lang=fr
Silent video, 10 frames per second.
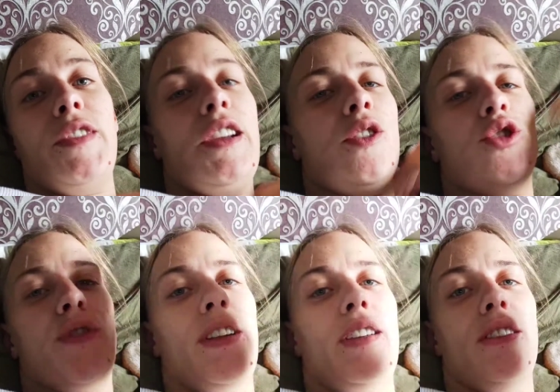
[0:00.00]
Dès que
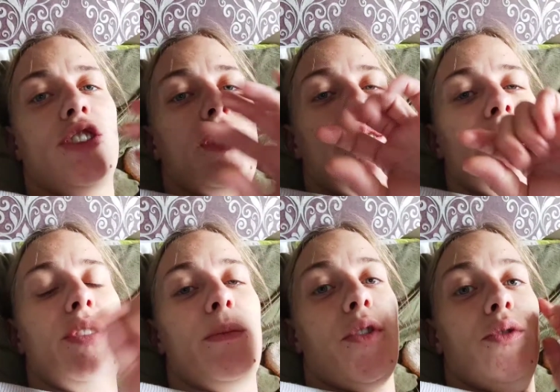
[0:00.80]
je fais, j'ai
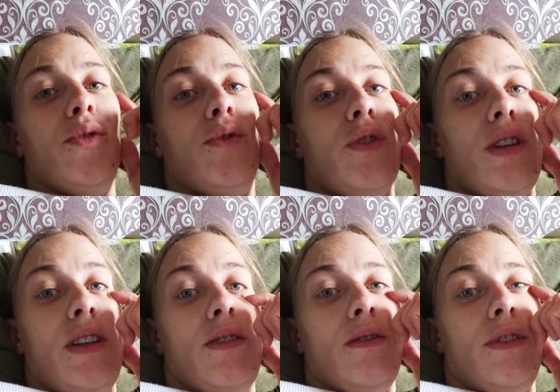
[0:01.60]
filmé en une fois
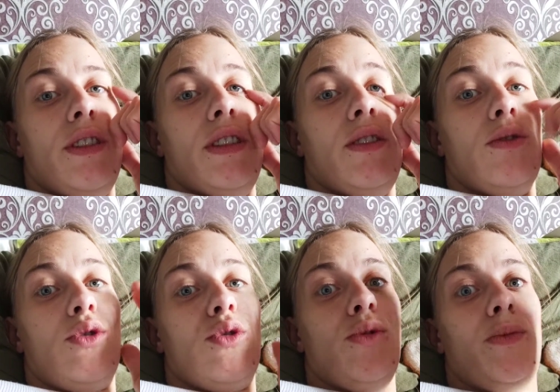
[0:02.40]
et en fait dès que
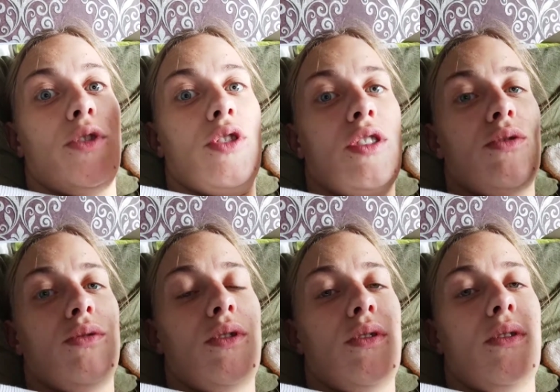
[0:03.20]
je coupe, que je
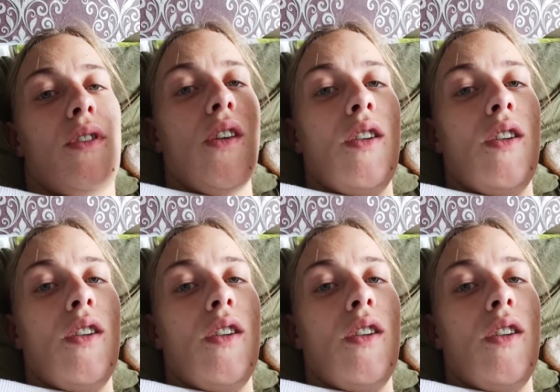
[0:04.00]
rajoute euh,